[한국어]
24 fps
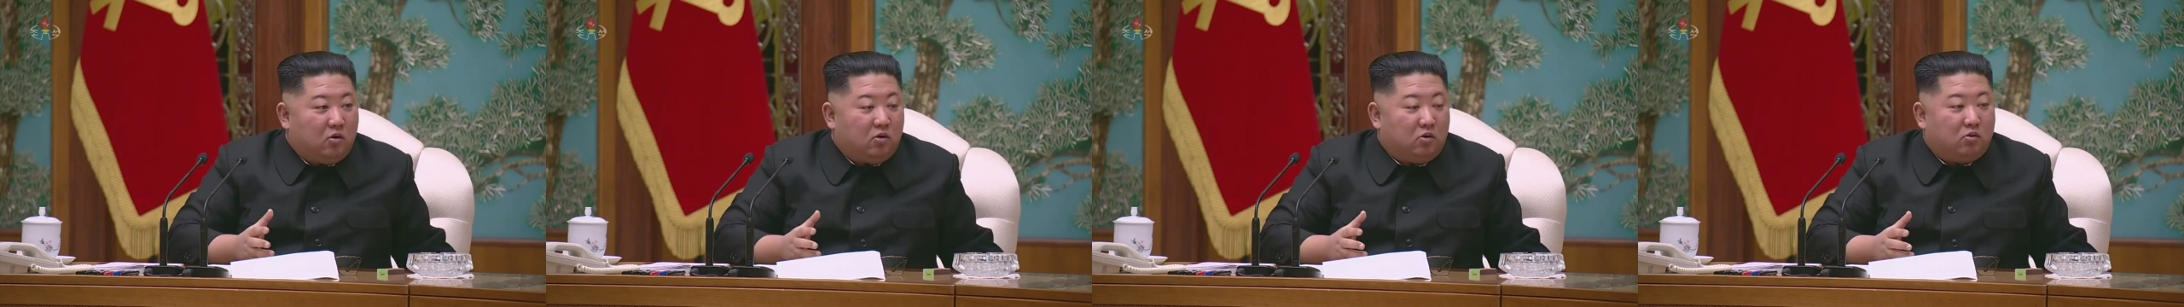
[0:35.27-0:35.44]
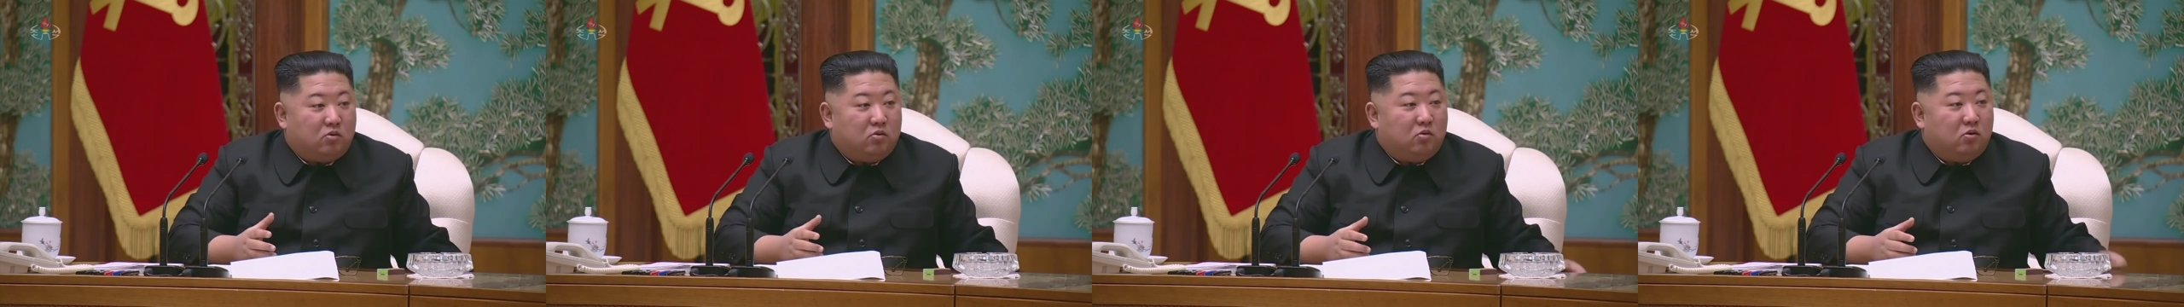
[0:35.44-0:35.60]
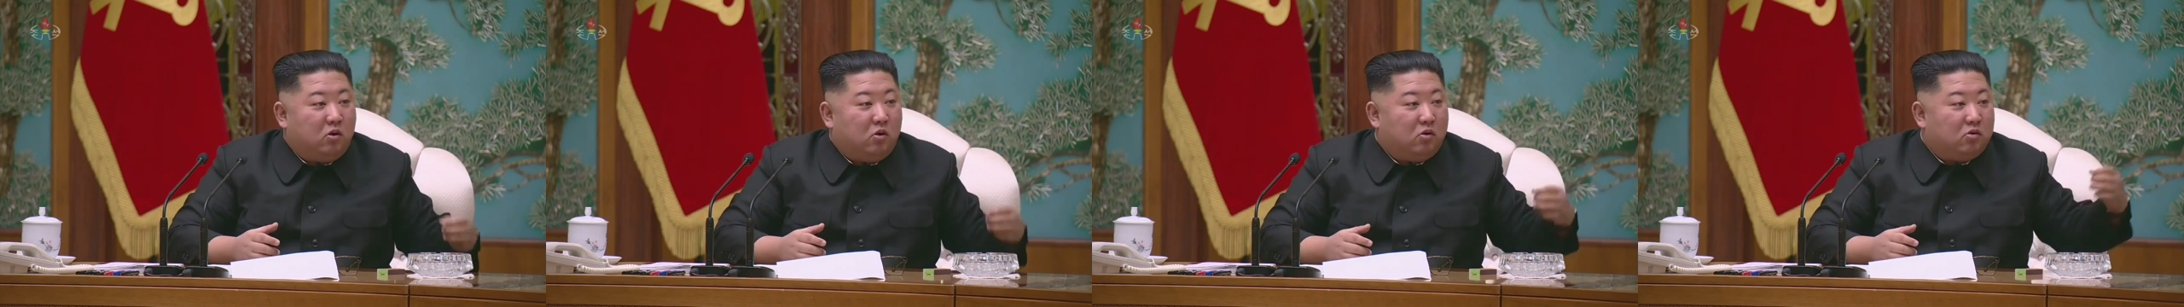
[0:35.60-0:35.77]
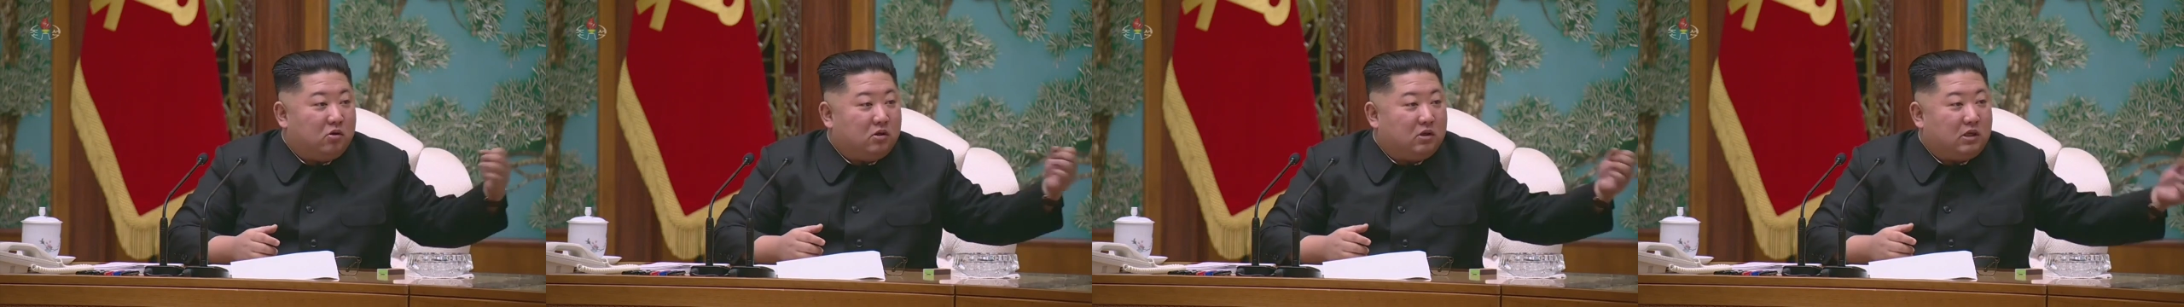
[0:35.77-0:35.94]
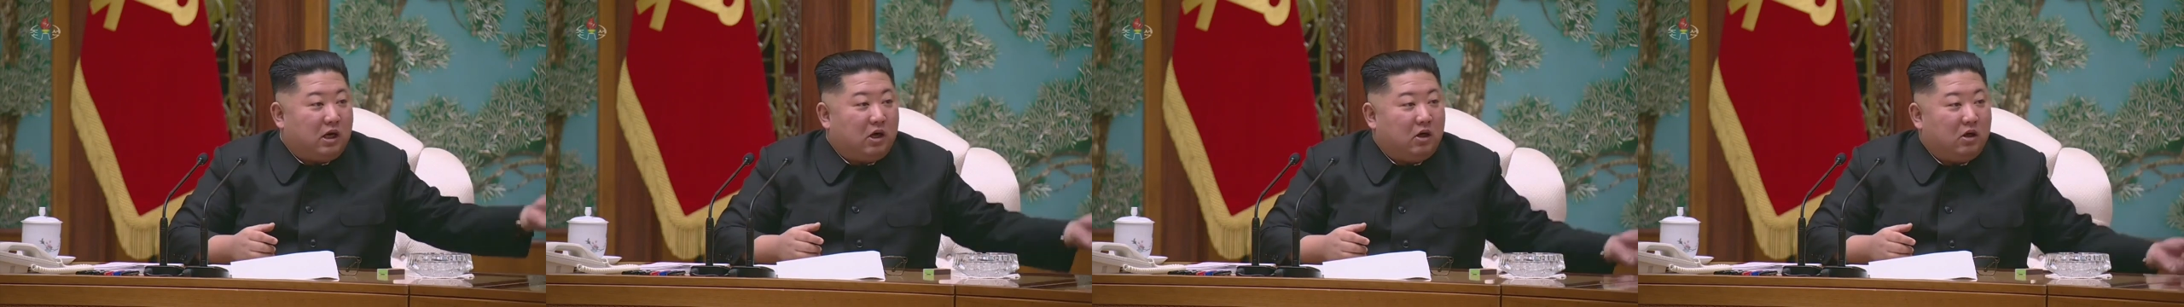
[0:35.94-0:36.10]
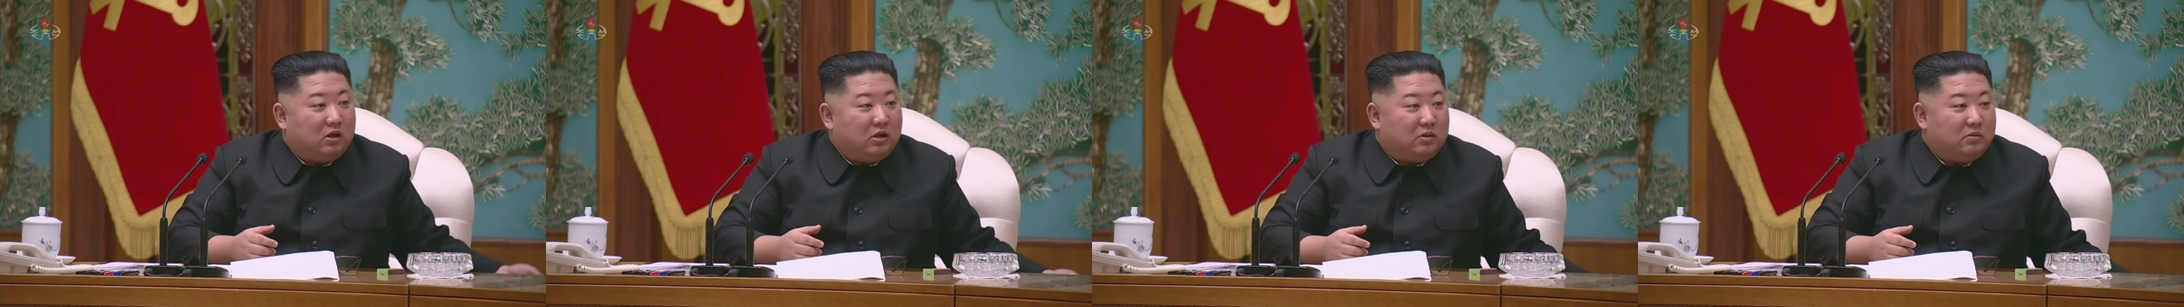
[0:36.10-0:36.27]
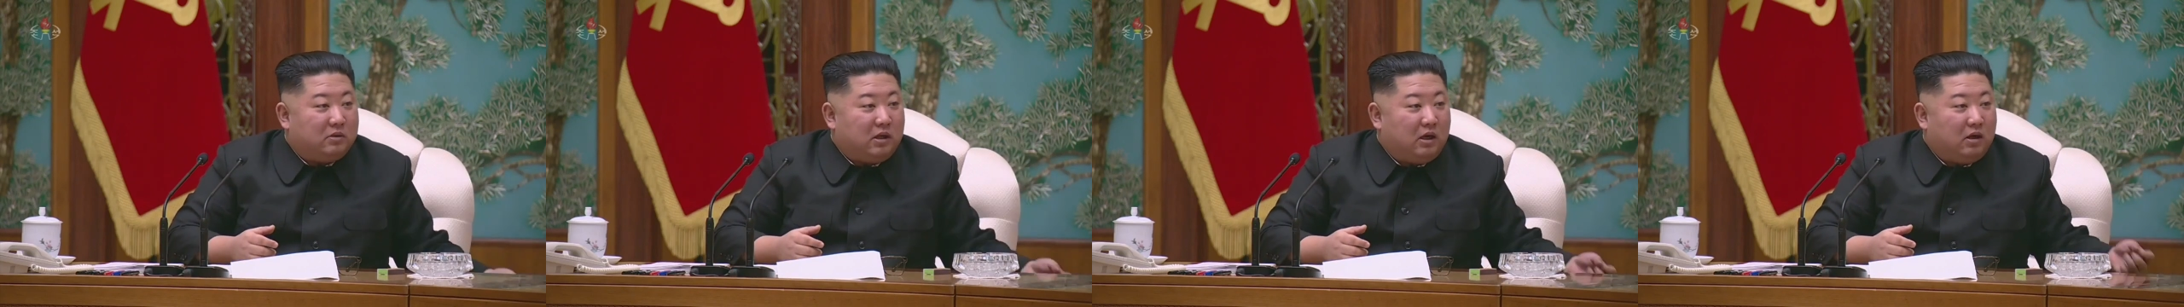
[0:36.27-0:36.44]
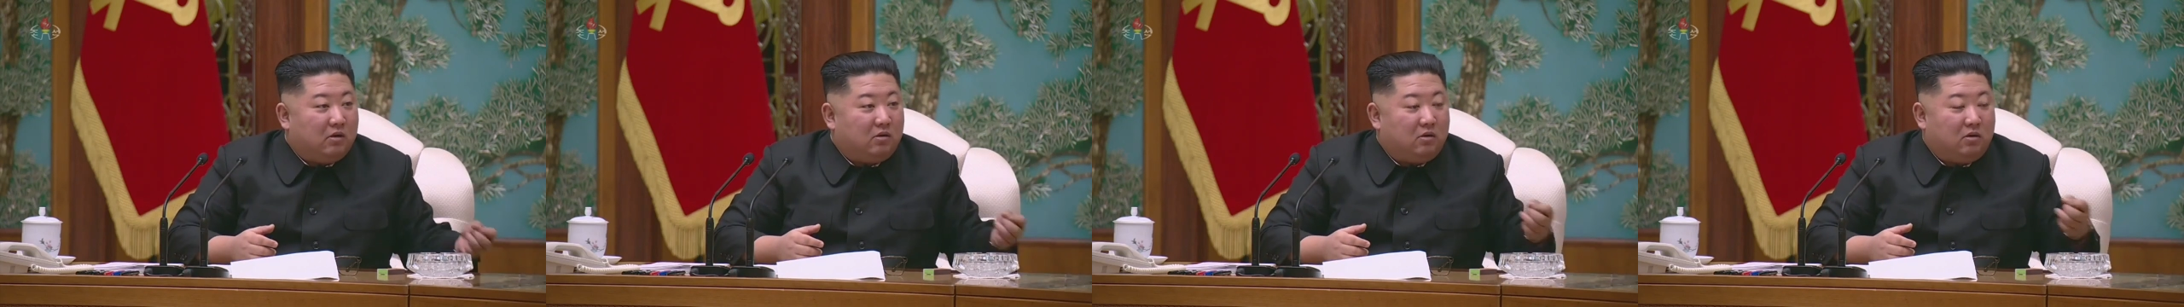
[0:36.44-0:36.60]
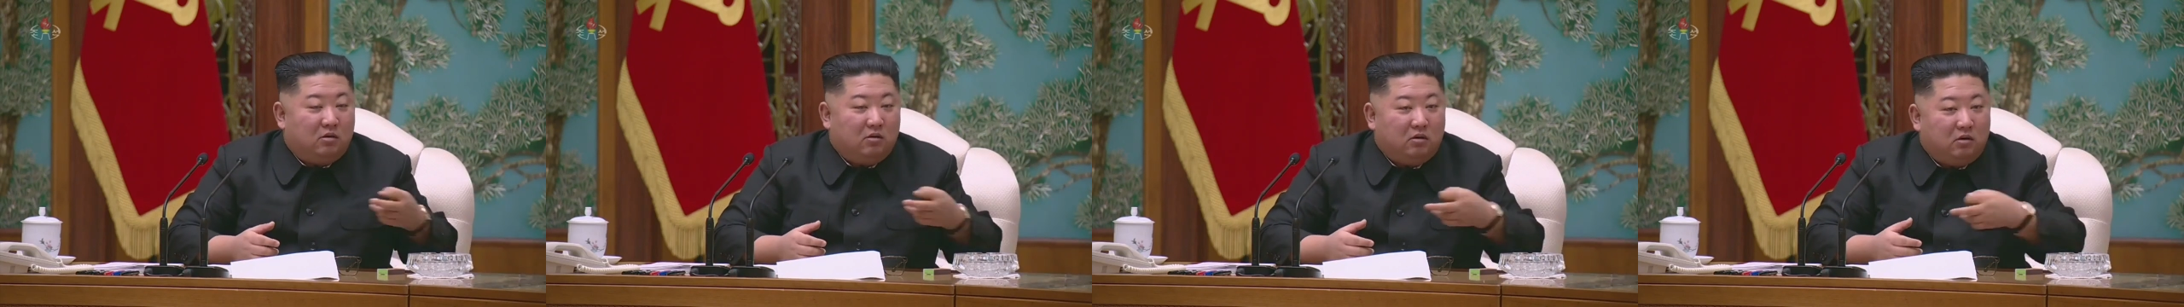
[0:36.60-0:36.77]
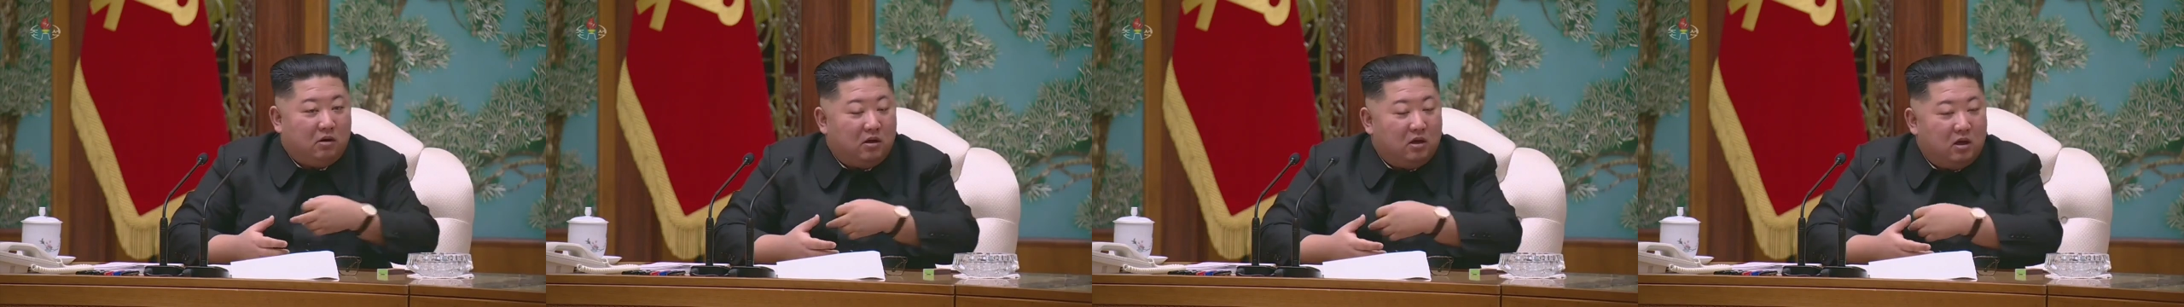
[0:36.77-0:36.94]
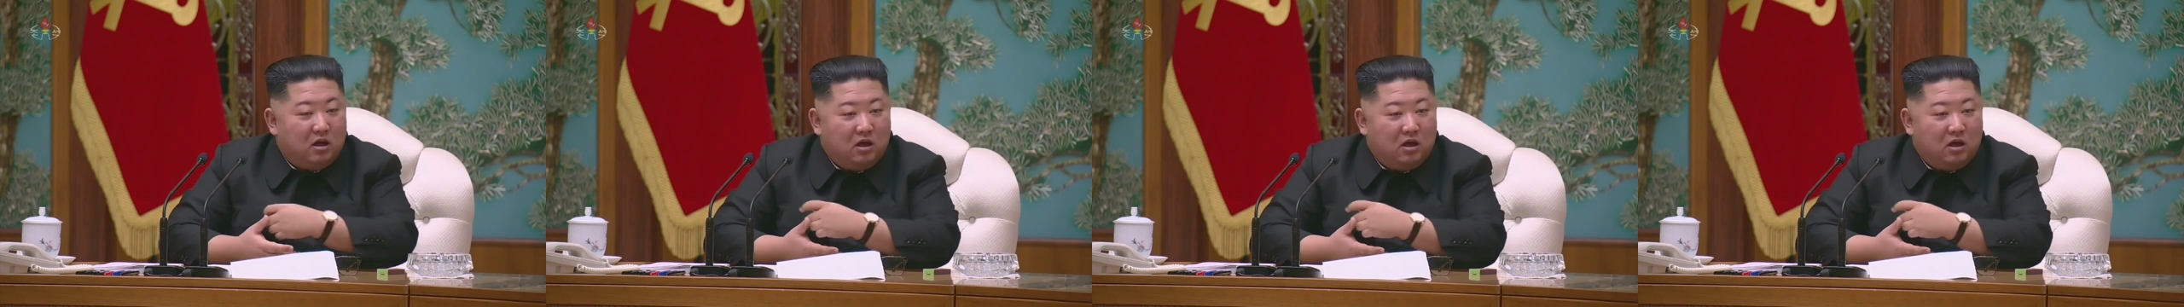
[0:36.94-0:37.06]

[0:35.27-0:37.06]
우리 당과 국가 무력의